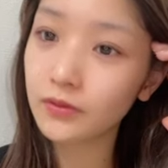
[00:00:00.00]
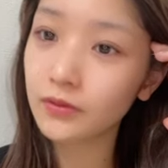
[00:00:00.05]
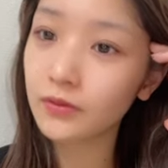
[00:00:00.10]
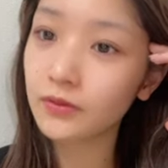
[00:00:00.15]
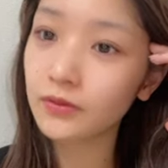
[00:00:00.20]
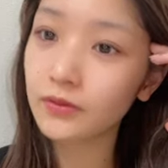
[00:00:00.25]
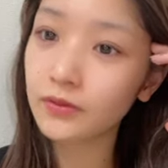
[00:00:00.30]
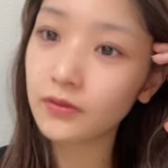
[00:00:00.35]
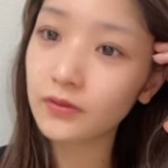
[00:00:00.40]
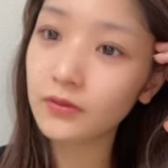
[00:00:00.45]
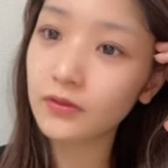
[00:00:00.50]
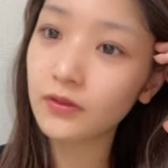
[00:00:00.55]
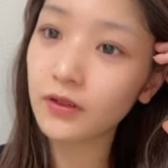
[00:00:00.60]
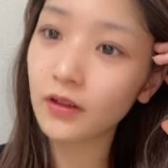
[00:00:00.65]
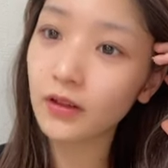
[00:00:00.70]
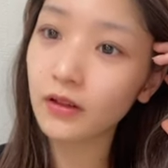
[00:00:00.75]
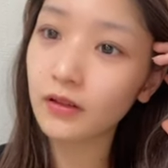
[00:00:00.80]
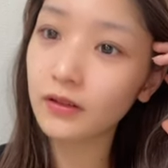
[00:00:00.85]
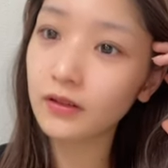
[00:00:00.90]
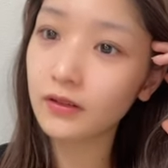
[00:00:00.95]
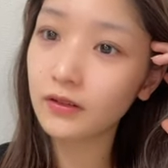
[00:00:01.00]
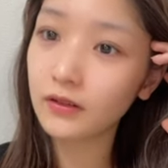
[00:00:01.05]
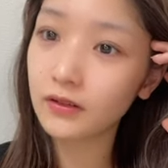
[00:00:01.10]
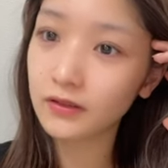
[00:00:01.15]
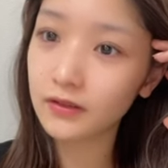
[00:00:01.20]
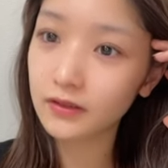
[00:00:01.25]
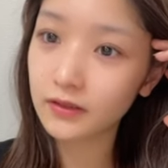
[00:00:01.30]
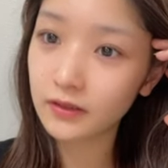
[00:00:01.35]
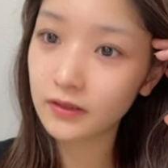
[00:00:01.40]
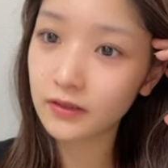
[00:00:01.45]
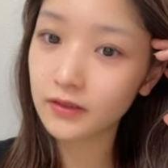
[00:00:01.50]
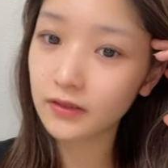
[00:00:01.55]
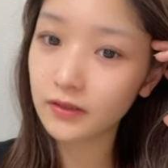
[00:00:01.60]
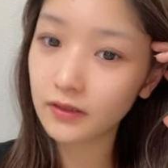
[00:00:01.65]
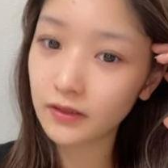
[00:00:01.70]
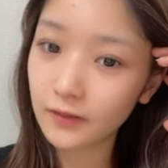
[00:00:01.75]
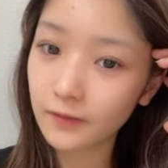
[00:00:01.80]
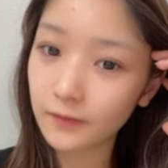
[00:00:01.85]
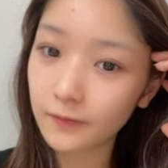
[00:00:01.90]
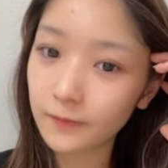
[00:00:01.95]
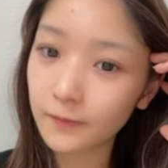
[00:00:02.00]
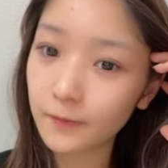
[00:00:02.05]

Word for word: 業するんだって感じですね